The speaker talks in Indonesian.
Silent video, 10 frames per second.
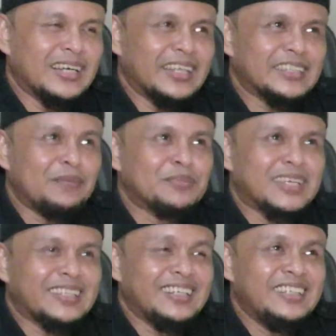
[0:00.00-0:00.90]
Udah kayak
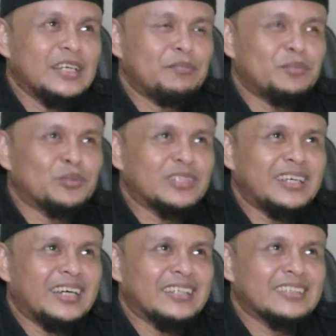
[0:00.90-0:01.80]
samsat aja ya
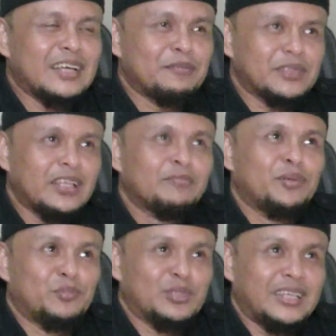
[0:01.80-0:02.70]
pemutihan, samsat
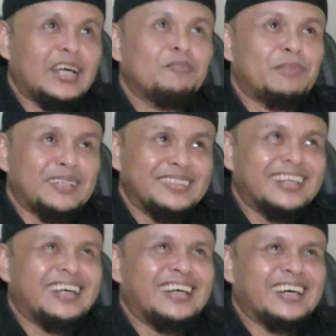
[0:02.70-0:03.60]
pemutihan
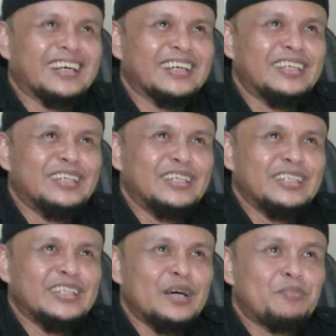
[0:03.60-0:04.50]
pajak,
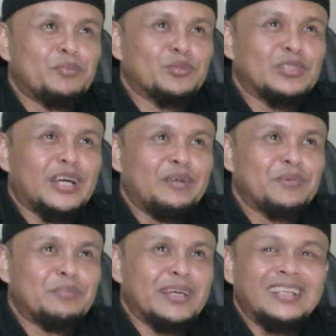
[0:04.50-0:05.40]
ya pemutihan
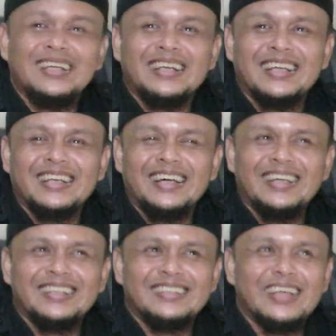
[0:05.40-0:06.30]
BBN dan
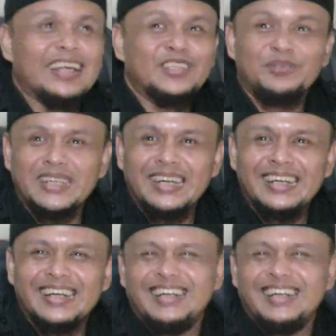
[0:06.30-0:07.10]
lain-lain. Ya coba ya.